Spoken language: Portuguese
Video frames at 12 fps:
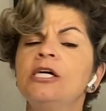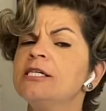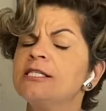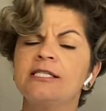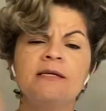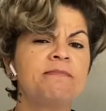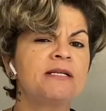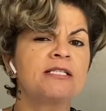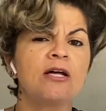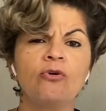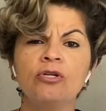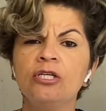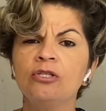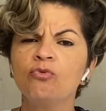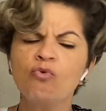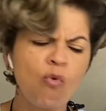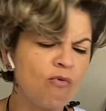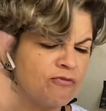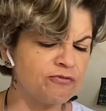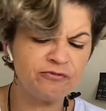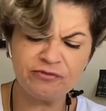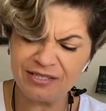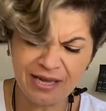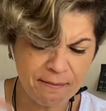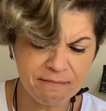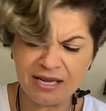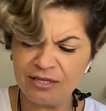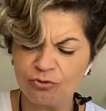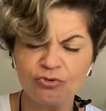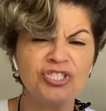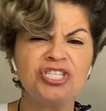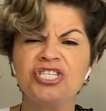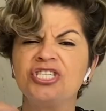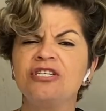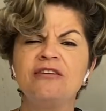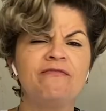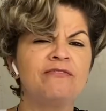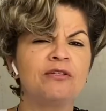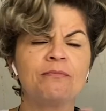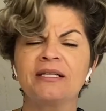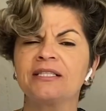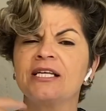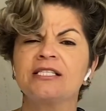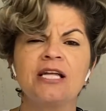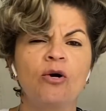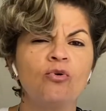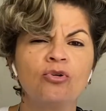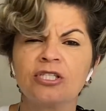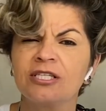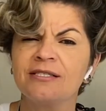sempre exaurido, confinamento de dívida uma atrás da outra,